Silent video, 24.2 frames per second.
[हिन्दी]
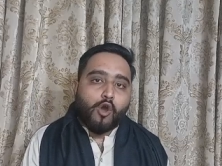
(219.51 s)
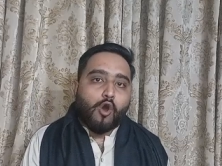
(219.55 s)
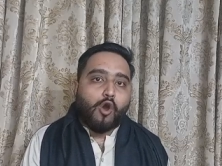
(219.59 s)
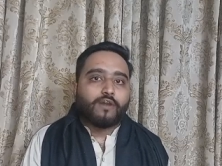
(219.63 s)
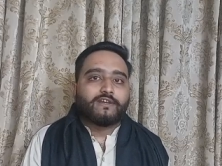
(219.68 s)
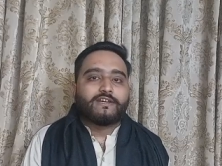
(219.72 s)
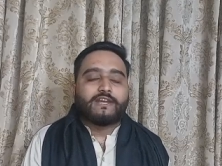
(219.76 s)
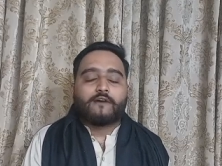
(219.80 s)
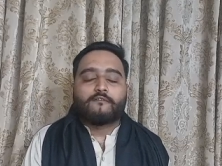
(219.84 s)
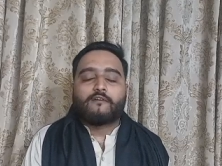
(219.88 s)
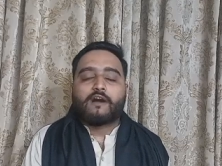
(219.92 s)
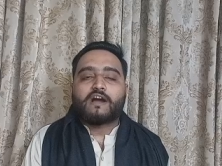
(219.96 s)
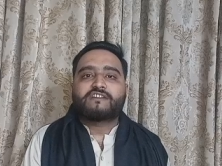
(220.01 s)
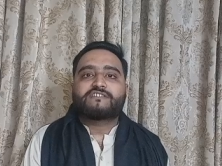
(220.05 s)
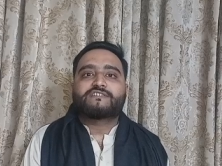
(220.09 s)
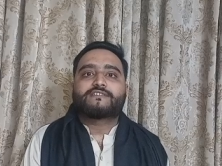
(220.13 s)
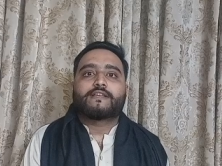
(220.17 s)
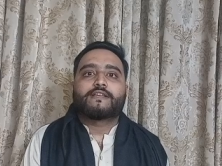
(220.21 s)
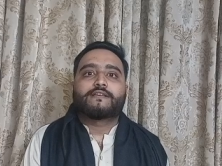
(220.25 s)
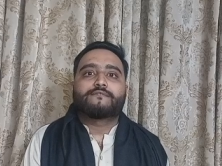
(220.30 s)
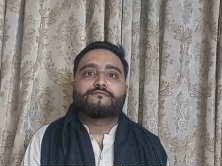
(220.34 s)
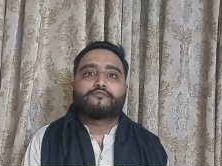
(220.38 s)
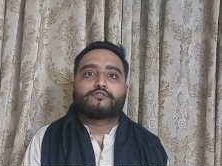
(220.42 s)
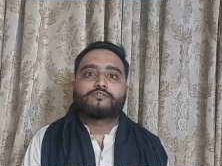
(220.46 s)
और नवाज
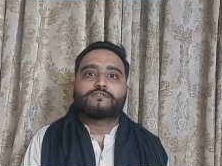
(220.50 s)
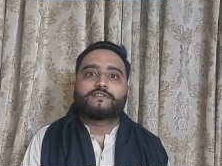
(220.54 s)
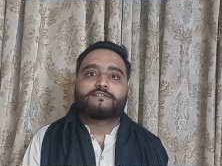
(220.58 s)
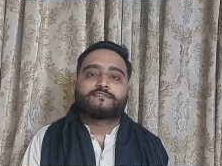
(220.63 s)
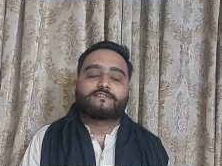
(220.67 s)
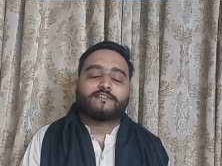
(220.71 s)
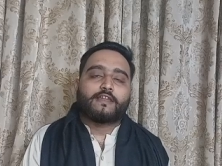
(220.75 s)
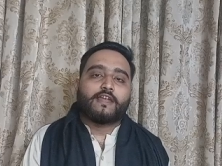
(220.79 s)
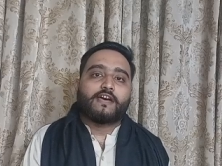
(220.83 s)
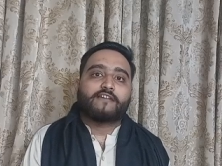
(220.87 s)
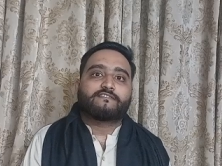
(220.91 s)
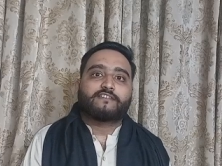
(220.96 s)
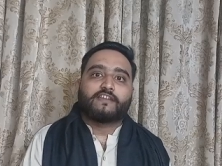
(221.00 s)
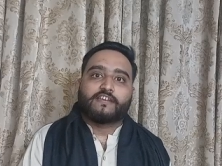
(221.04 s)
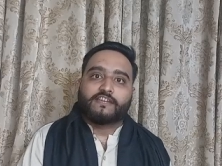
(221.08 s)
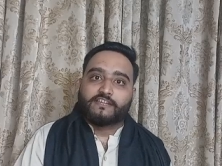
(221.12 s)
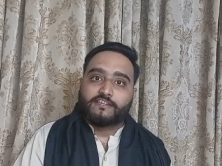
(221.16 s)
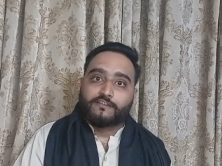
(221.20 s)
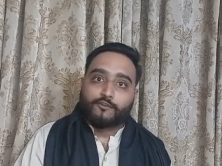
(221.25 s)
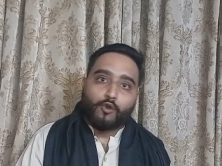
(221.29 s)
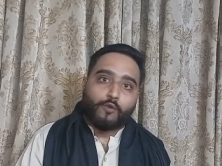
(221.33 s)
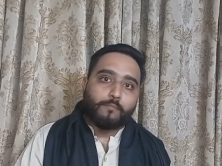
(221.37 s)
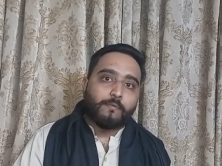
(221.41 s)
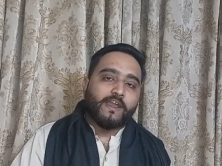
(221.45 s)
शरीफ को जिस तरह से
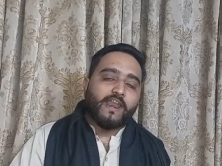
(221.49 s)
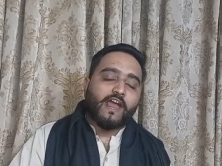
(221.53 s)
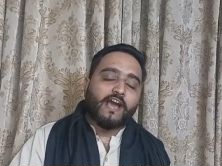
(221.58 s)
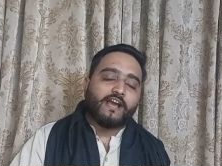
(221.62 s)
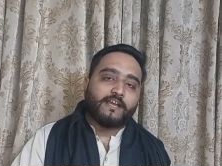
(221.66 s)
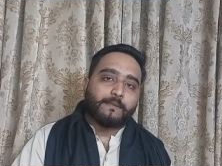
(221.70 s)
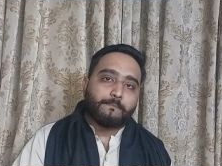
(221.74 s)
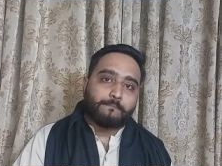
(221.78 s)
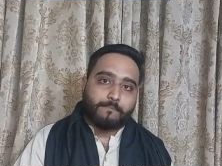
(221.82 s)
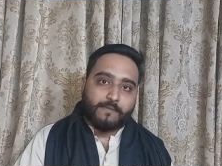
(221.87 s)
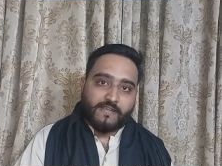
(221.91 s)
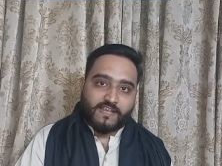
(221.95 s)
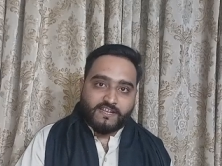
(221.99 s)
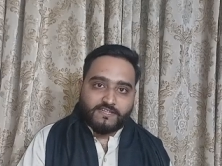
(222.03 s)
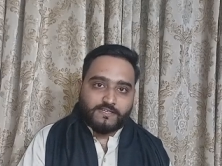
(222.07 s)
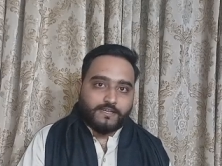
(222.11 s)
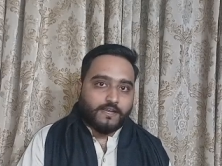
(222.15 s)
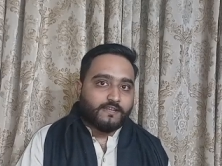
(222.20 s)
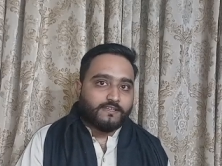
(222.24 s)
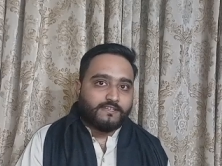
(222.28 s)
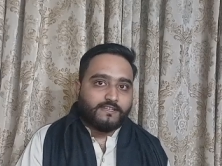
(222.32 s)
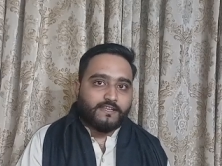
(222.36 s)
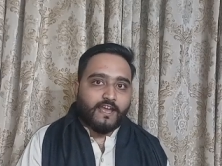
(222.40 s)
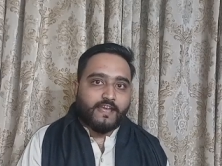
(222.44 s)
हीरो बना के पेश
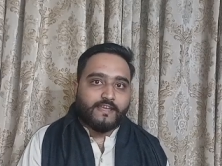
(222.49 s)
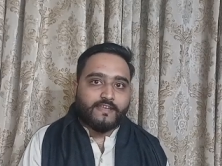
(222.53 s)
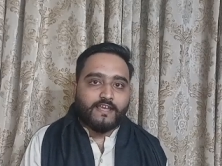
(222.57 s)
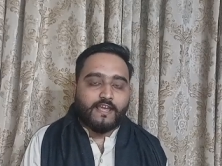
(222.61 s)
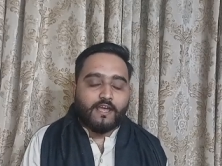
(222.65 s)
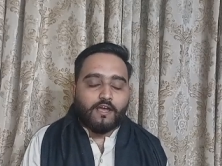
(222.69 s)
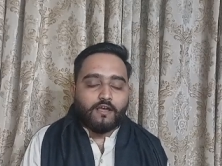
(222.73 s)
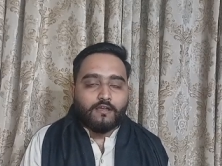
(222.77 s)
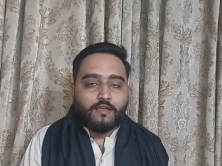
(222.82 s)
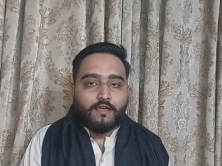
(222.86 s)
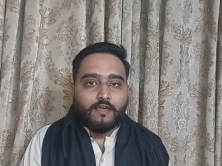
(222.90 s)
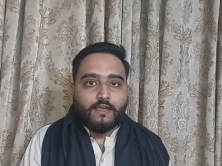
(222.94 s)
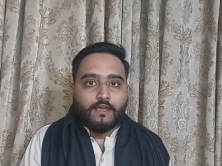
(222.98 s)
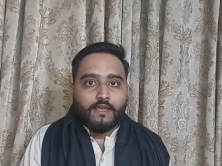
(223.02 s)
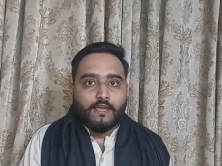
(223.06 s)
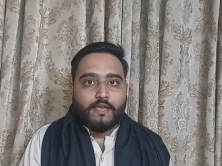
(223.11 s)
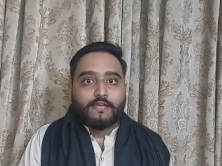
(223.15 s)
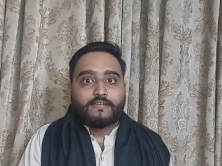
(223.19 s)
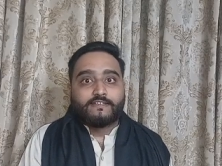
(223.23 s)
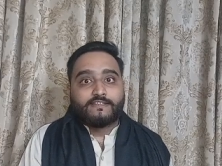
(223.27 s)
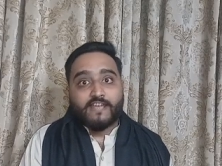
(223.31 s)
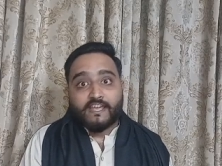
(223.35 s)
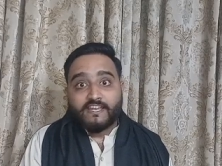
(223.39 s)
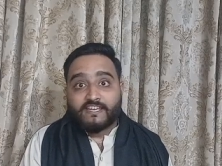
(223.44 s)
कर दिया गया
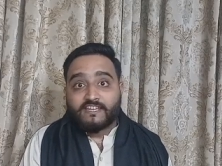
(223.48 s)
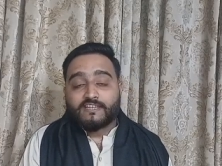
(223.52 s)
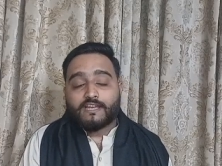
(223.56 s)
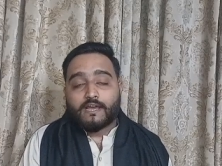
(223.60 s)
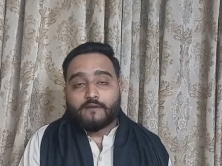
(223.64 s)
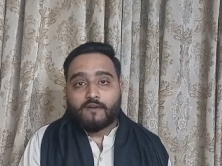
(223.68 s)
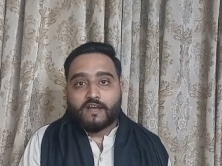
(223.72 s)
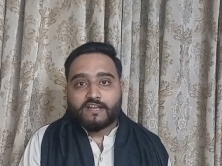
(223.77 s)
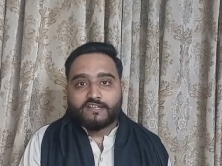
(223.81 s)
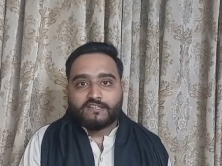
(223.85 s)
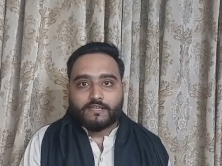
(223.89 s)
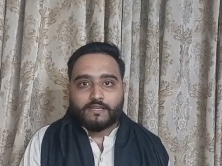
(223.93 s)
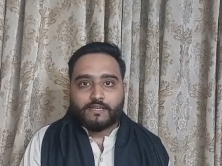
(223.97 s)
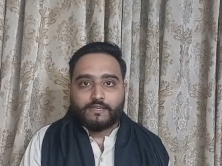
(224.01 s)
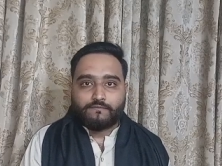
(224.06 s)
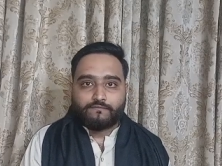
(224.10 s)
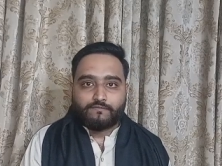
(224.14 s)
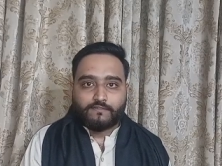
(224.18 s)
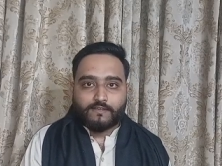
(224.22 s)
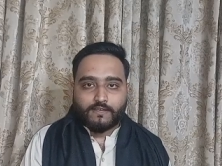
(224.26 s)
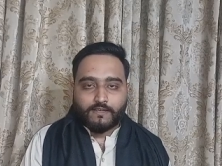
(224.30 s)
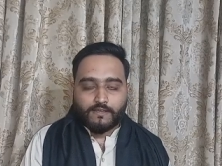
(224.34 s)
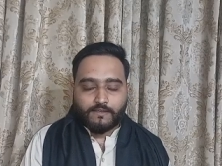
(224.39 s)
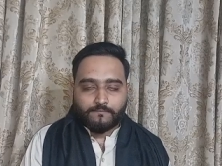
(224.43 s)
यही नवाज
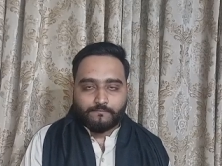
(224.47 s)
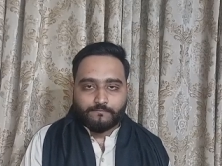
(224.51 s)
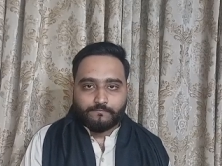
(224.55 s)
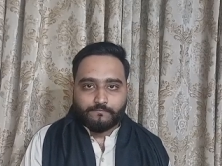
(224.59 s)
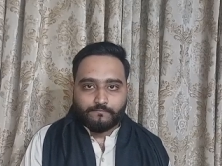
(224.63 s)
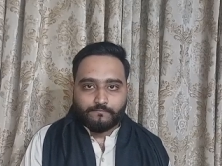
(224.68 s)
शरीफ थे